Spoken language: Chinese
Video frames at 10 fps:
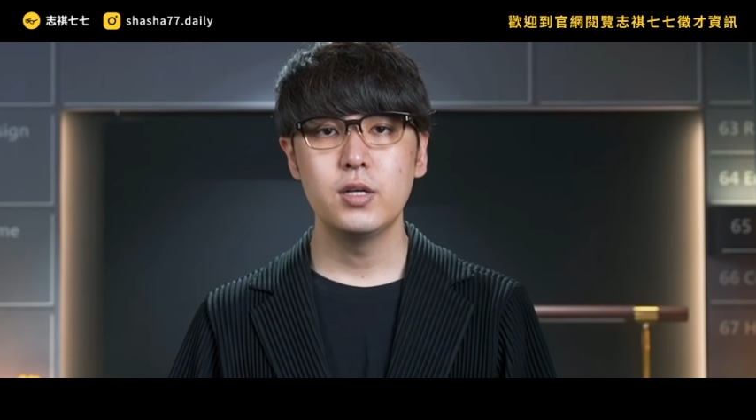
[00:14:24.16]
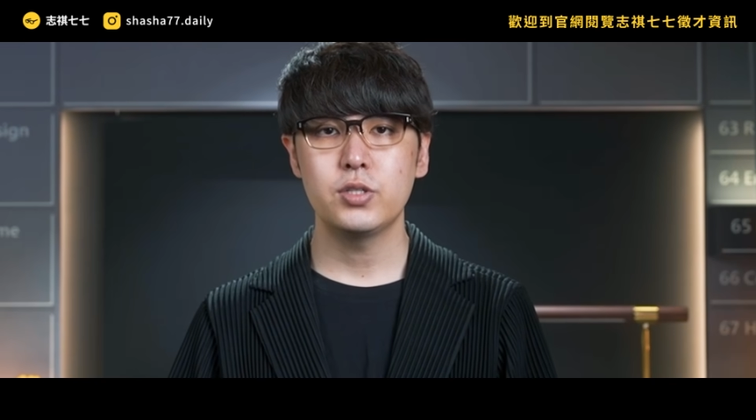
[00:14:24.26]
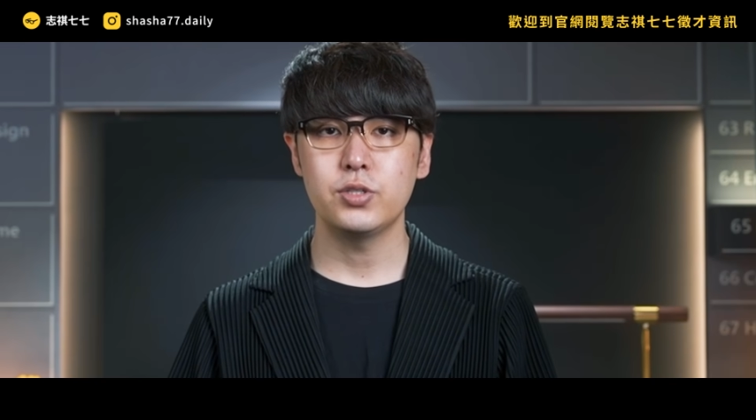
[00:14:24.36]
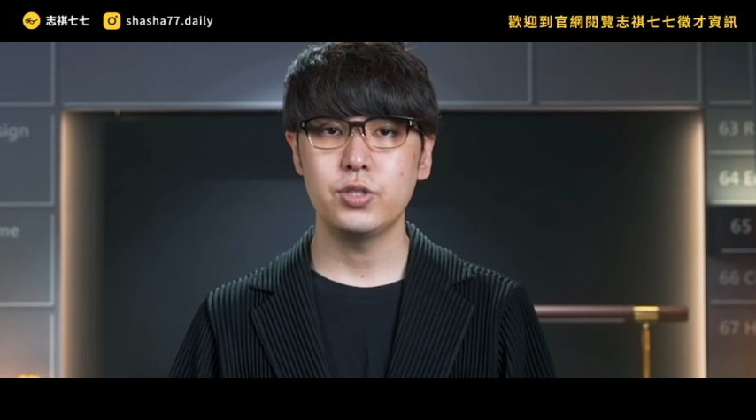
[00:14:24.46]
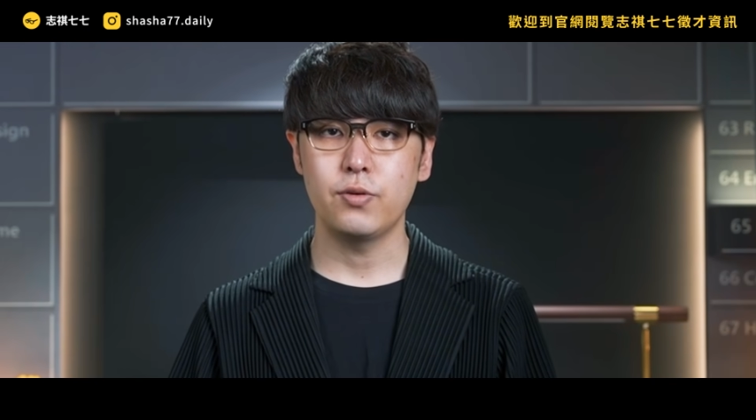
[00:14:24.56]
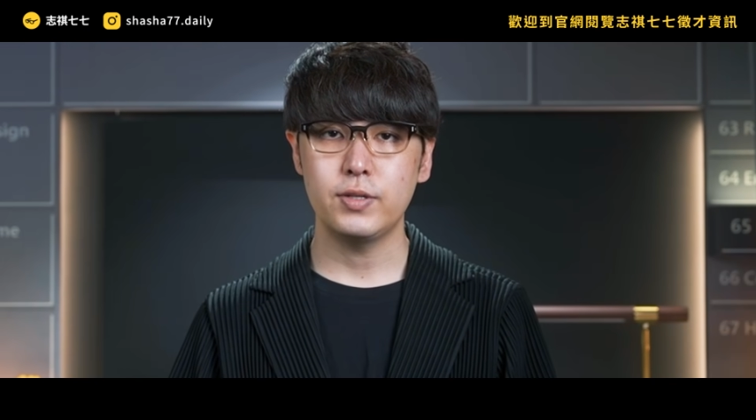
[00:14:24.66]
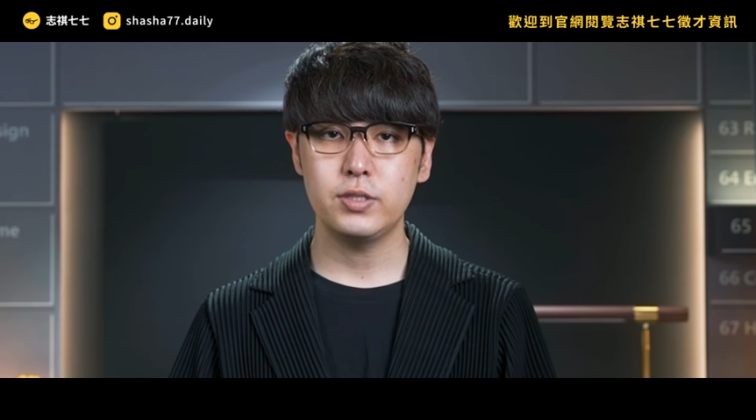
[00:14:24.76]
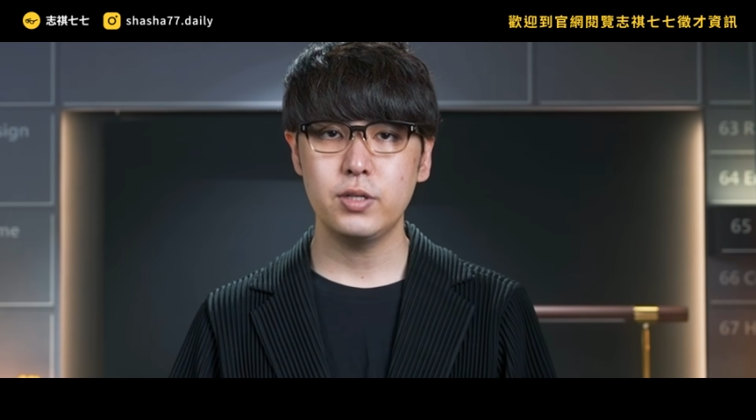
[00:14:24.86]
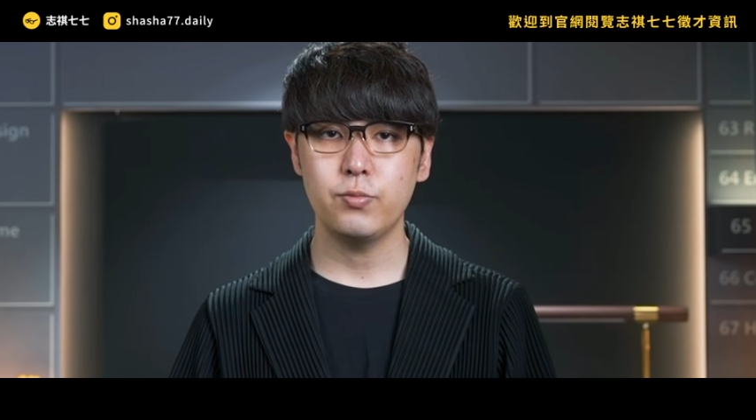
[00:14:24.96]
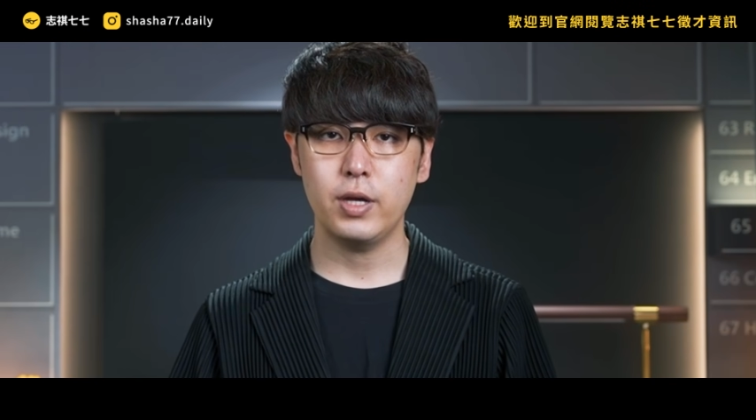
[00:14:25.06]
甚至有分
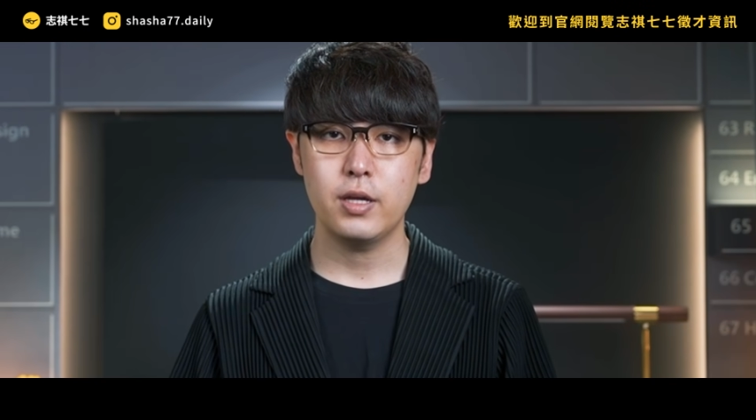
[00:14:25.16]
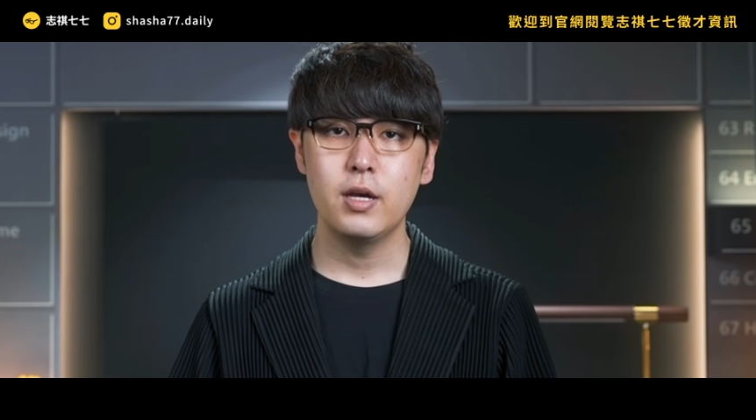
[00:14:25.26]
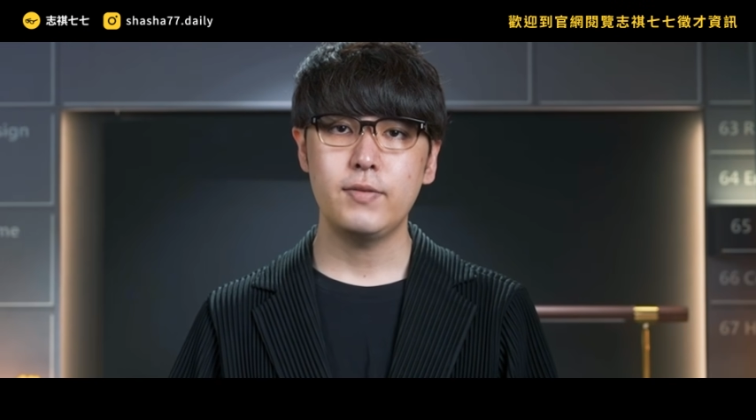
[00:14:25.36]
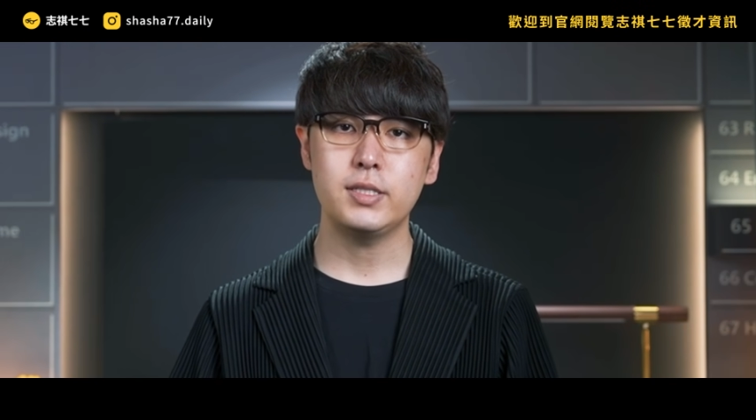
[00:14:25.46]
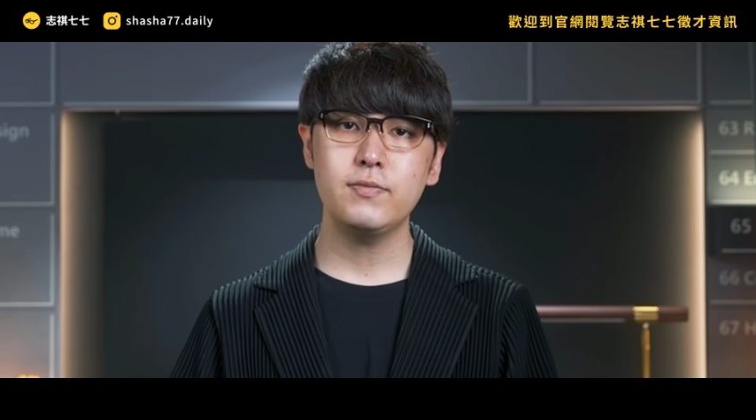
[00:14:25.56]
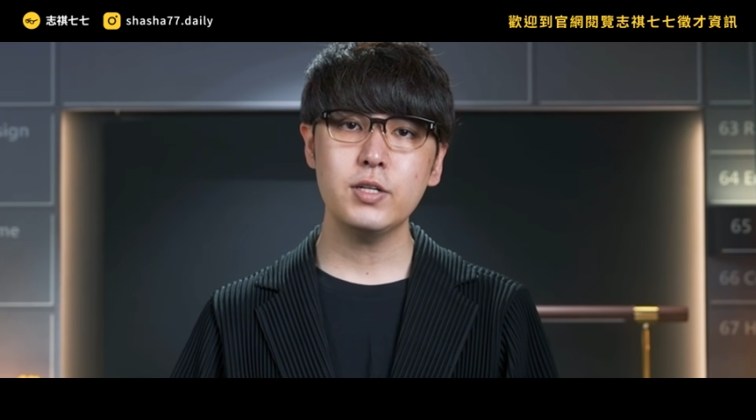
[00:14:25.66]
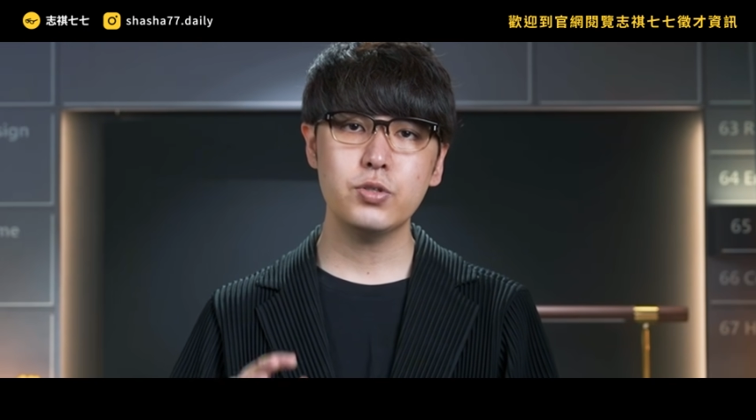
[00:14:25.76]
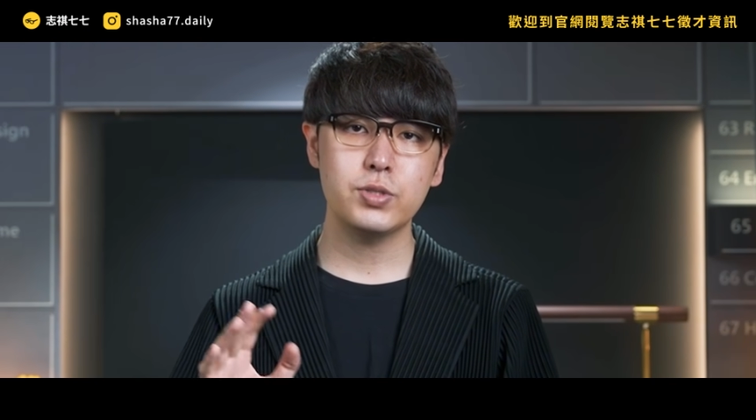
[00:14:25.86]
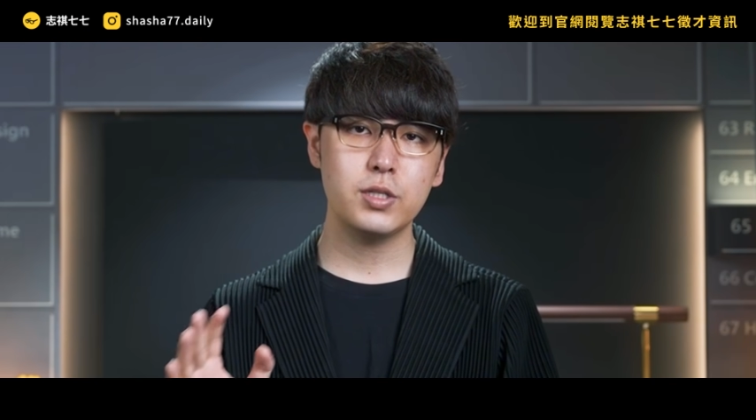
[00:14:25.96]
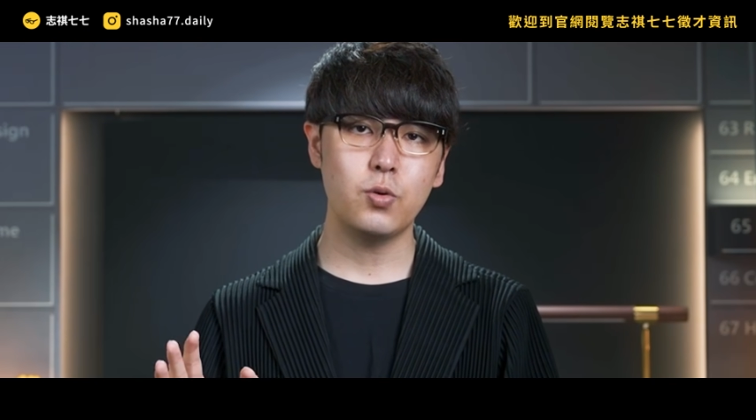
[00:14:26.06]
析认为，反西方
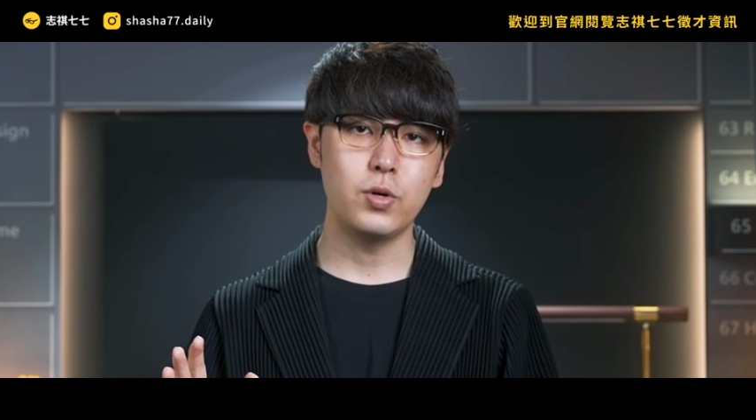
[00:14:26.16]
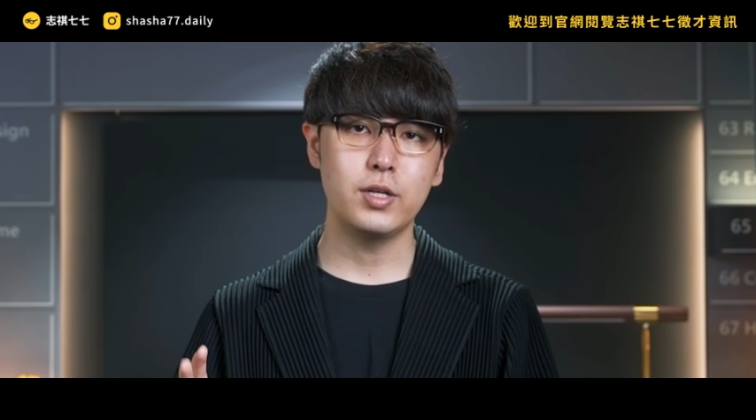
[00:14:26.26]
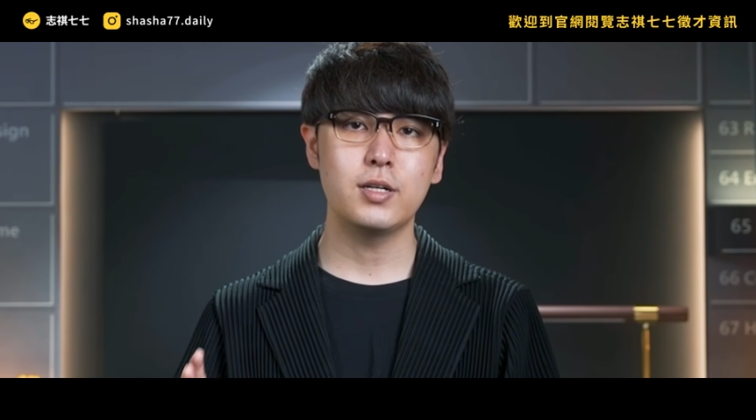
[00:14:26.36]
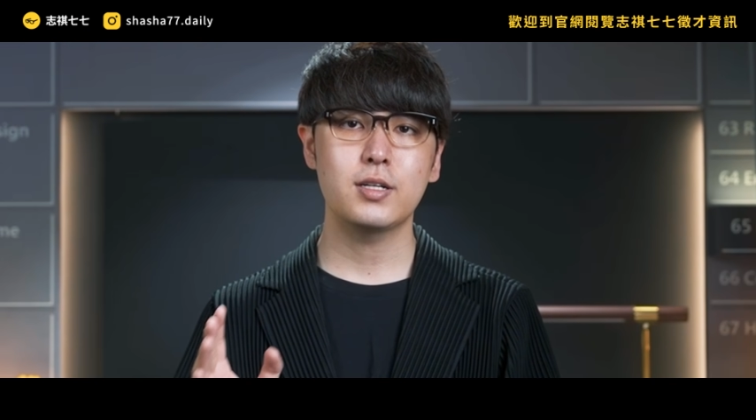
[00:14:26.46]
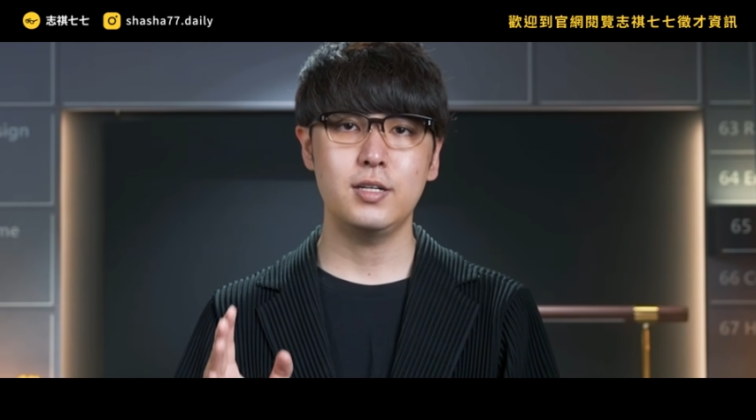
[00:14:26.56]
轴心国呢，